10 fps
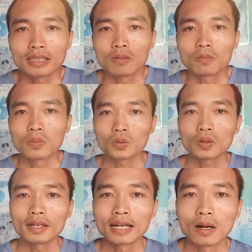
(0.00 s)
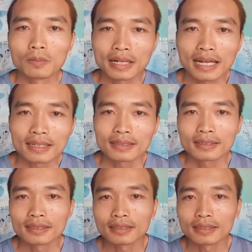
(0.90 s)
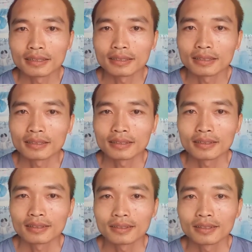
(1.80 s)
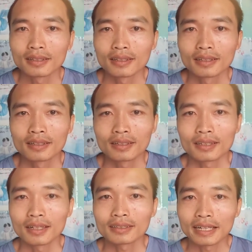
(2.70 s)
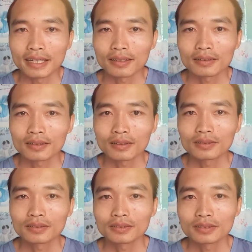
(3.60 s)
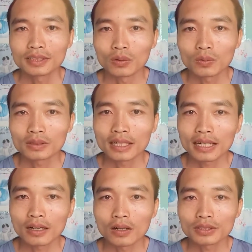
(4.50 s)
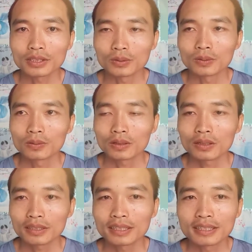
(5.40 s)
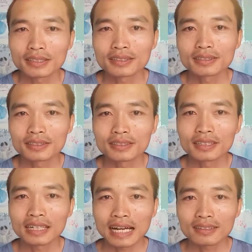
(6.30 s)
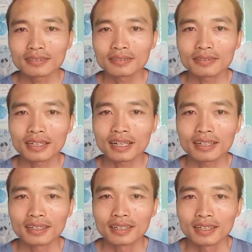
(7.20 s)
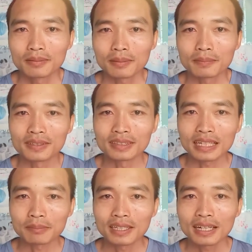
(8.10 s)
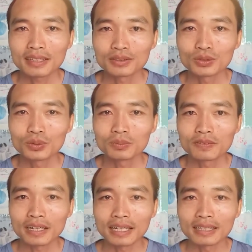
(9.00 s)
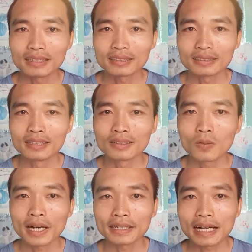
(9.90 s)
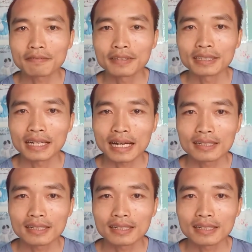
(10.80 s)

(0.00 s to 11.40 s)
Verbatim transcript: Trong một tuần đầu mình ăn á, thì cơ thể có nhiều lúc rất là khó chịu. Có khi trưa nắng như vậy á, mình cảm thấy lạnh run, mình phải đứng ngoài nắng phơi